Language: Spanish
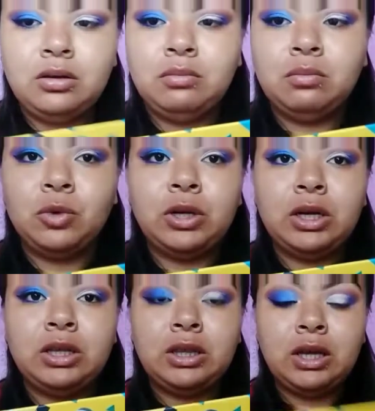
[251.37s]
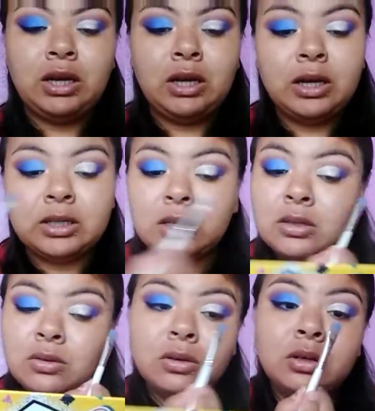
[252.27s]
voy a quitar el
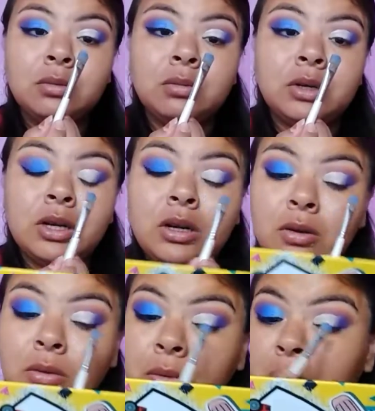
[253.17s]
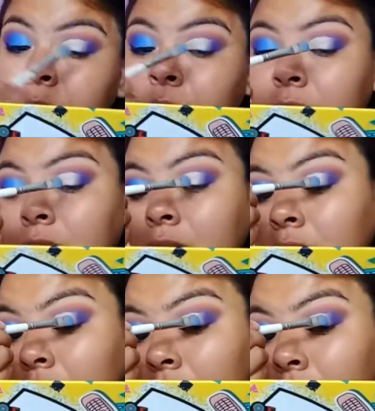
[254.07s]
exceso y lo voy a poner
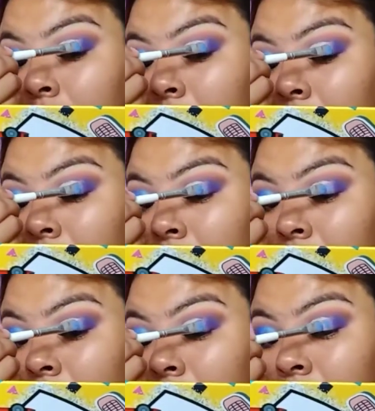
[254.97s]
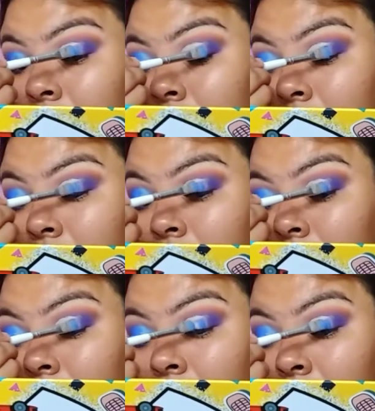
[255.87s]
en medio mm,
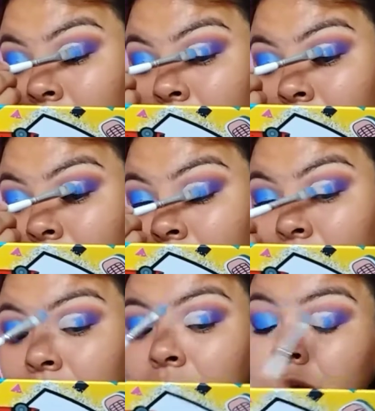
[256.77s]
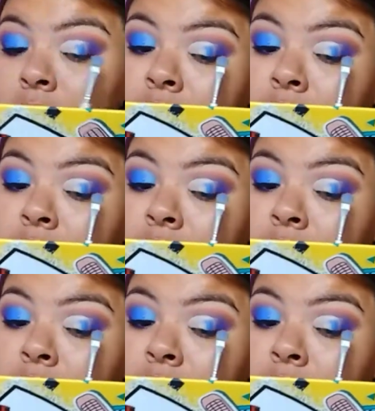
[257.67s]
de mi ojo